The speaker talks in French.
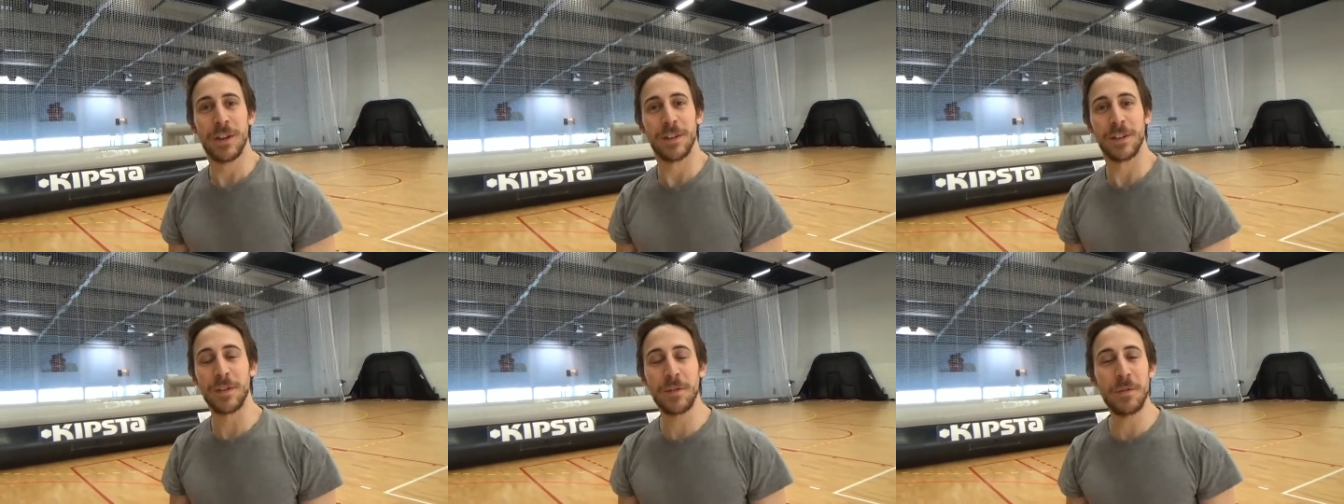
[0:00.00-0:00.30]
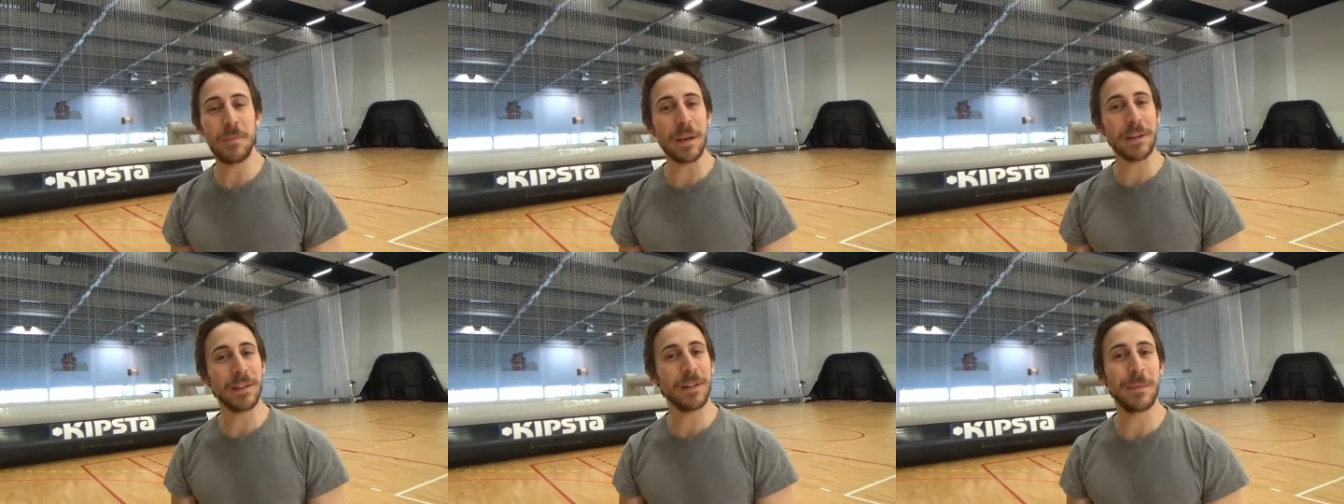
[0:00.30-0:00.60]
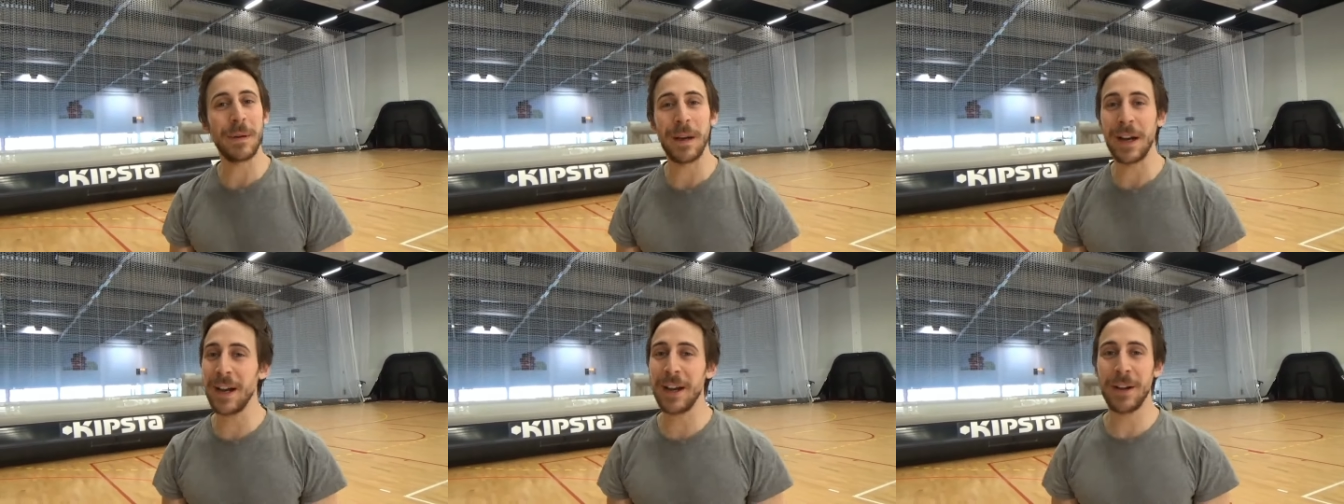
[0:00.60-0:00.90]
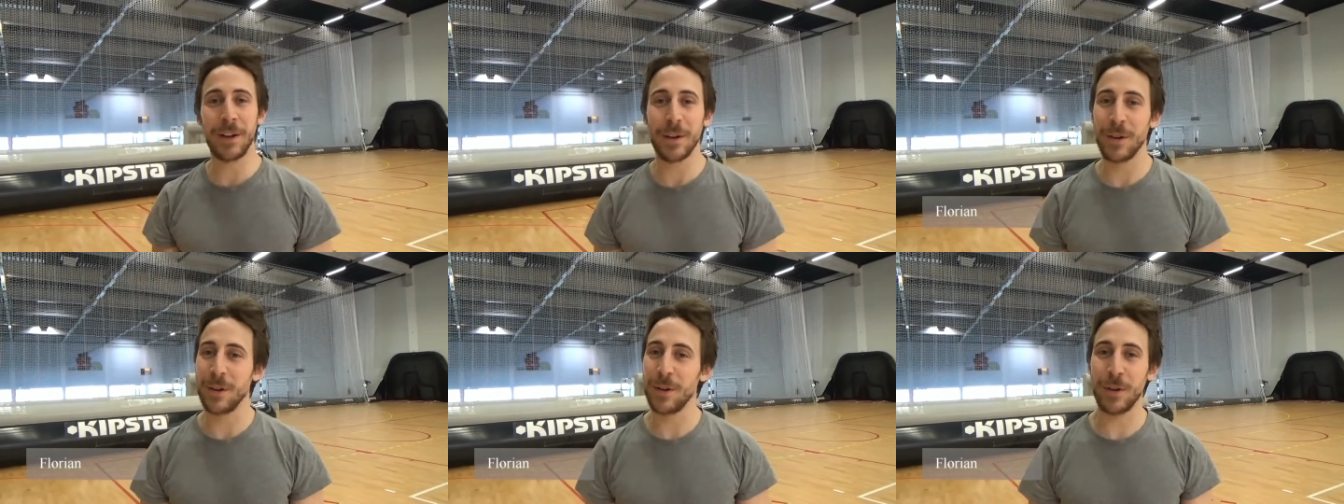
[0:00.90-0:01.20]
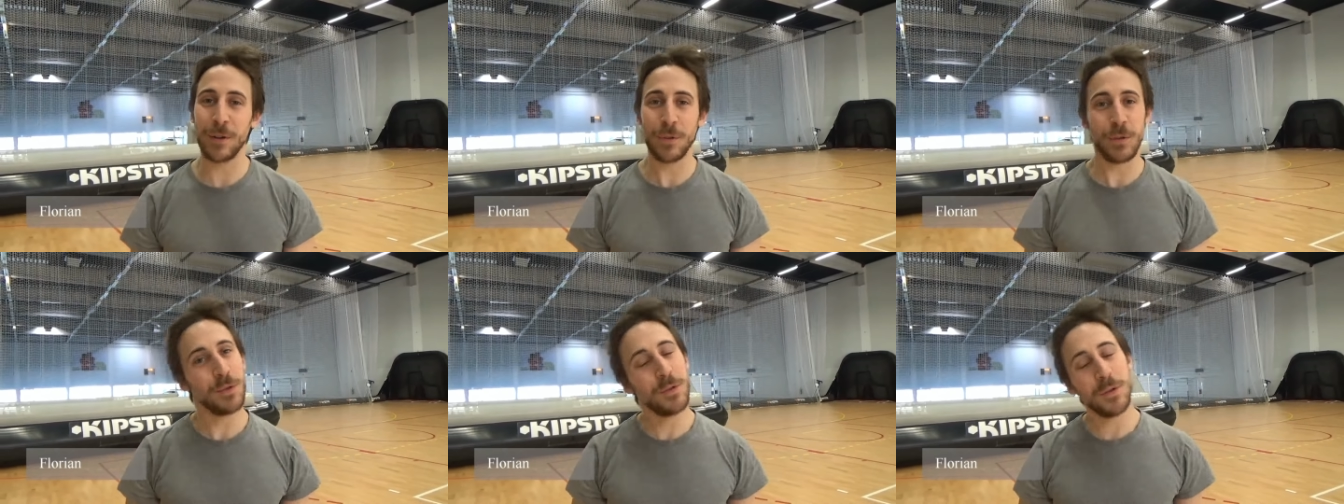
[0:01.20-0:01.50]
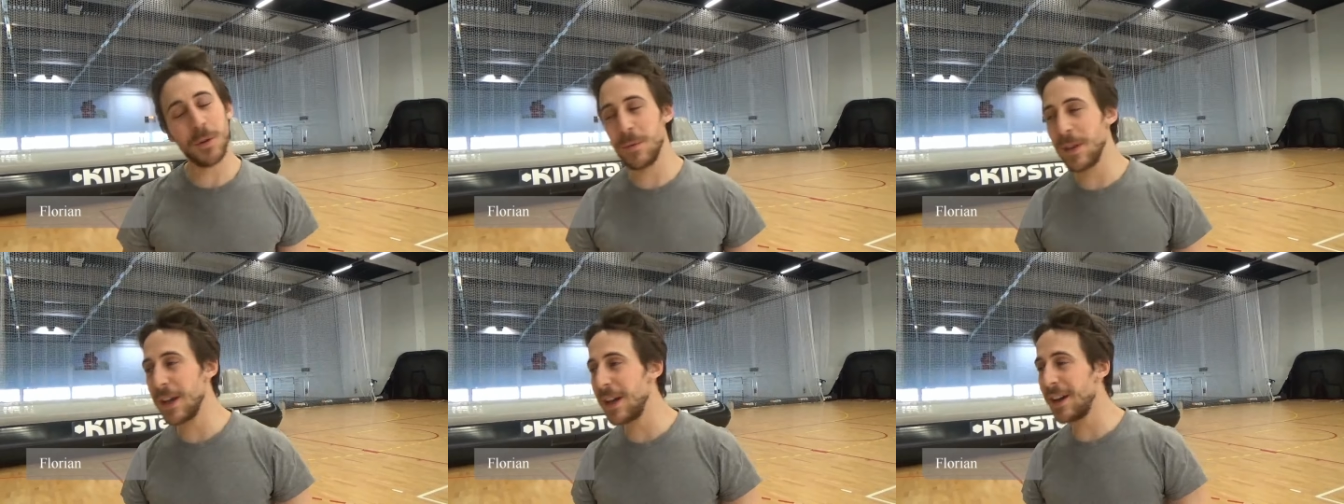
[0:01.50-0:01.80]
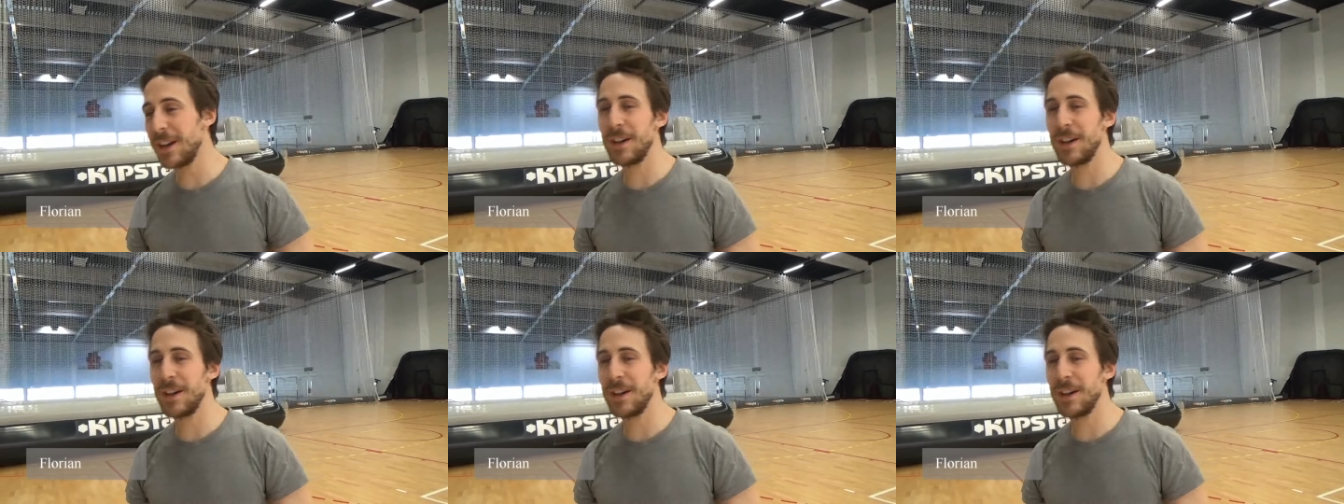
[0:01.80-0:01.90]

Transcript: C'est super sympa, euh, tu cours bien,